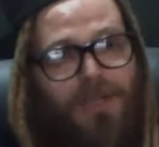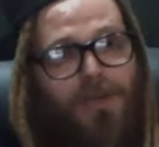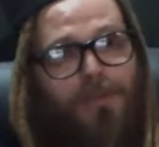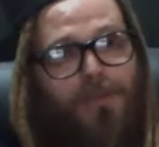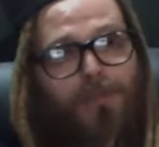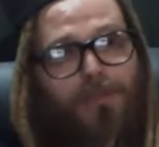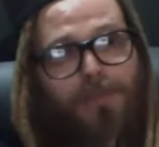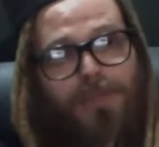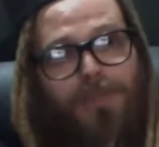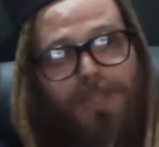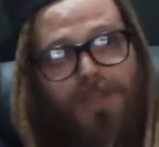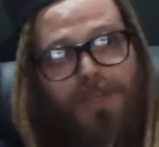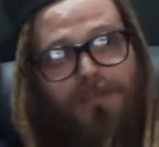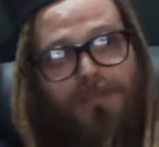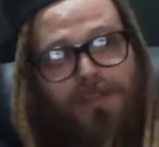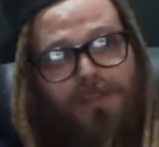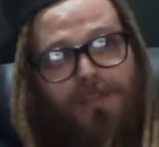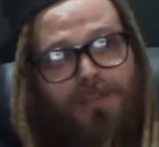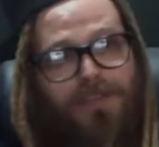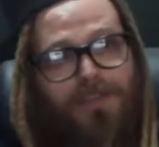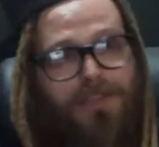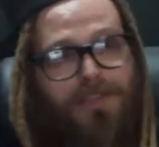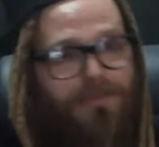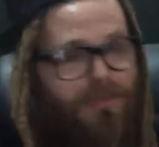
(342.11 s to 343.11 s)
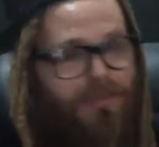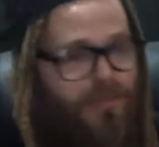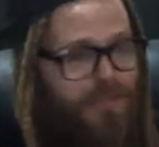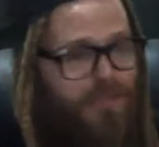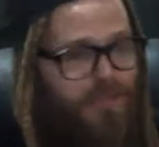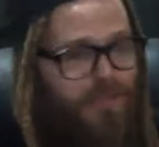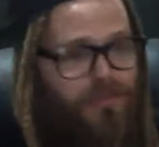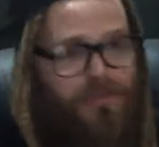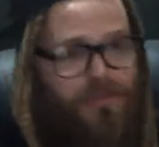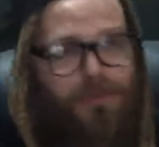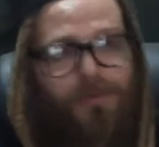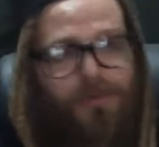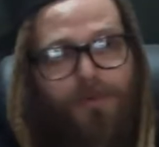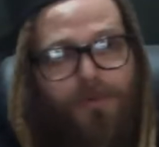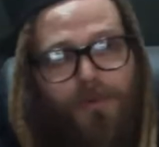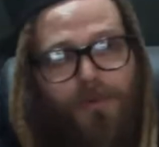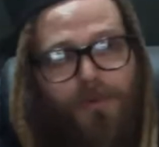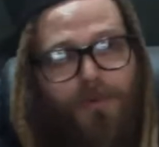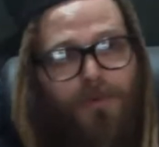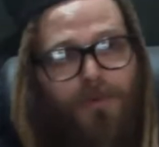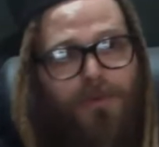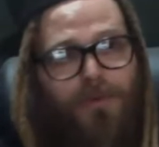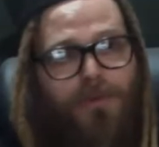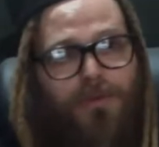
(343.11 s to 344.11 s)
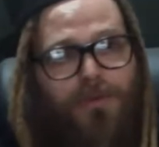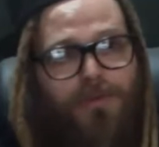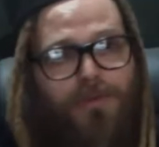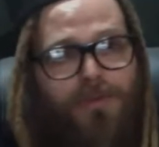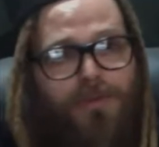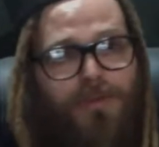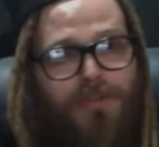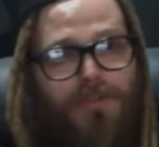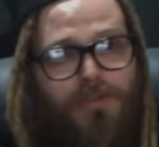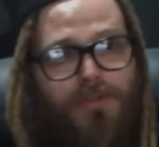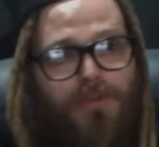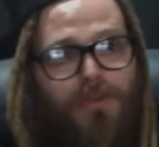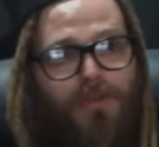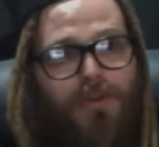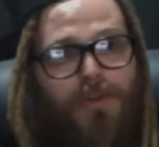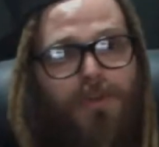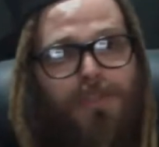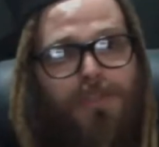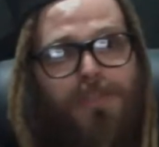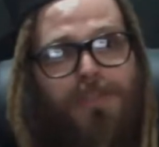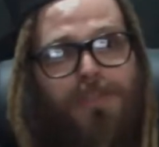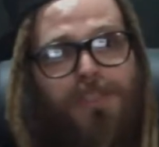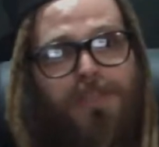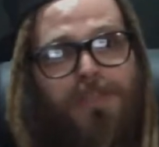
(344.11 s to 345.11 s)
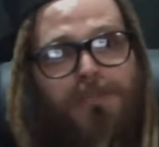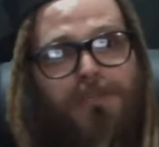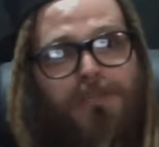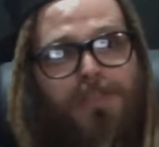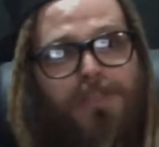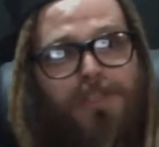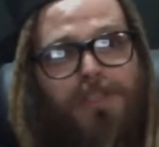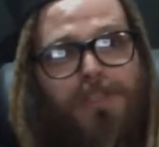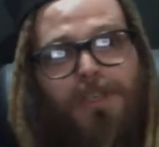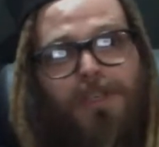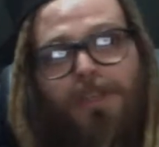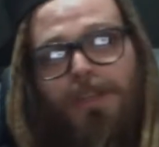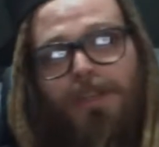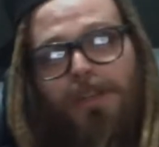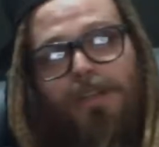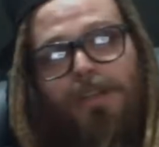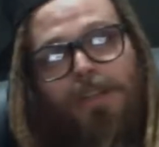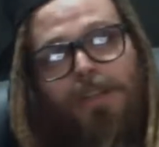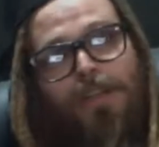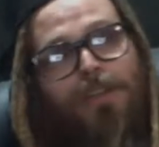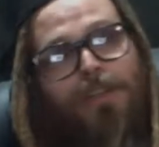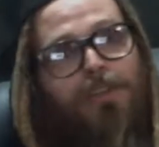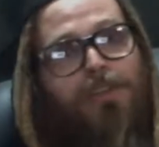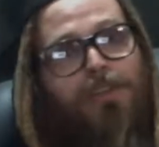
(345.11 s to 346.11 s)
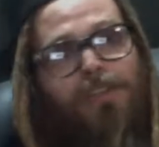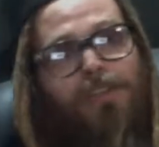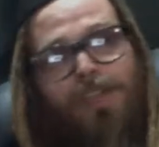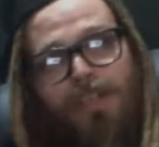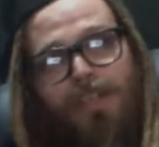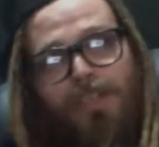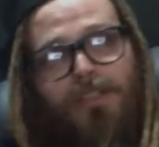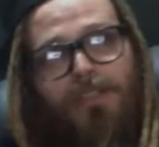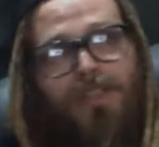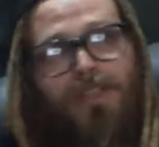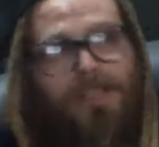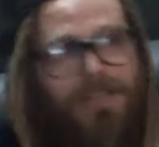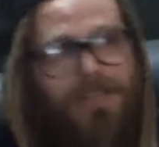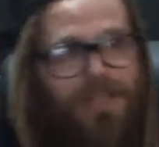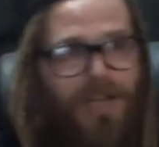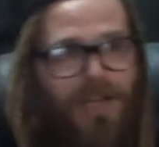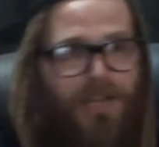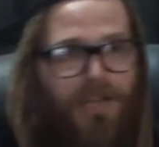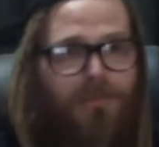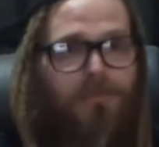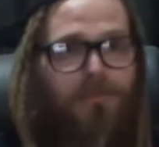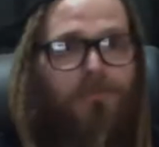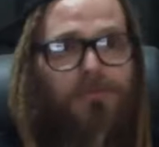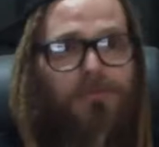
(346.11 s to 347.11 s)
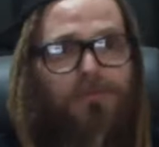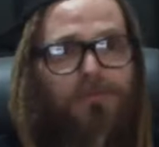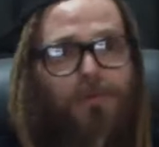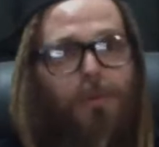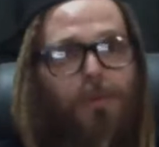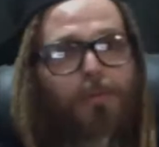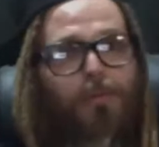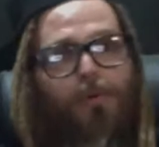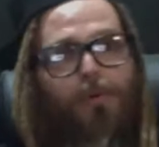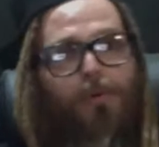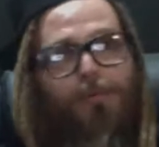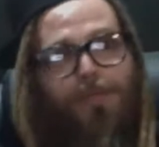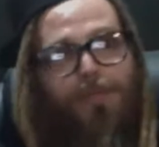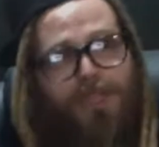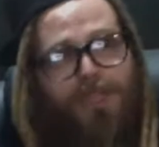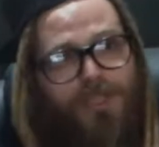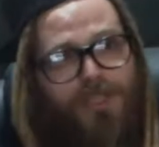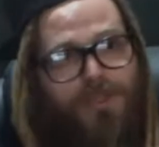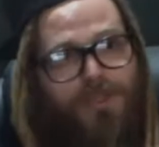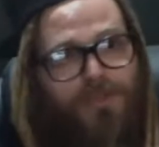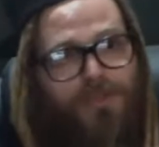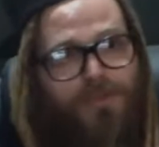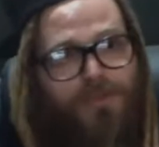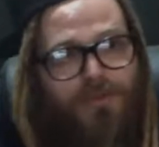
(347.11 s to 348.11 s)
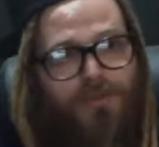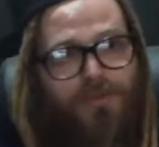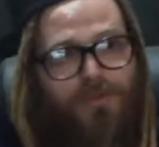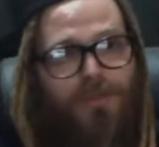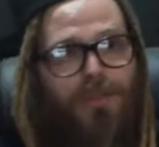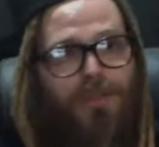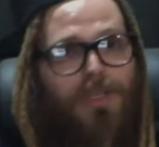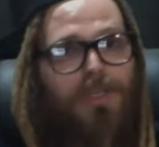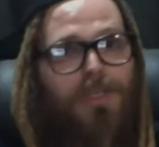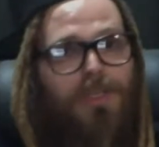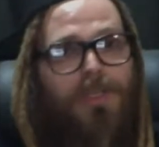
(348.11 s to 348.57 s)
porque vai ver que você não se preocupa com as suas coisas, que você chega atrasado num compromisso.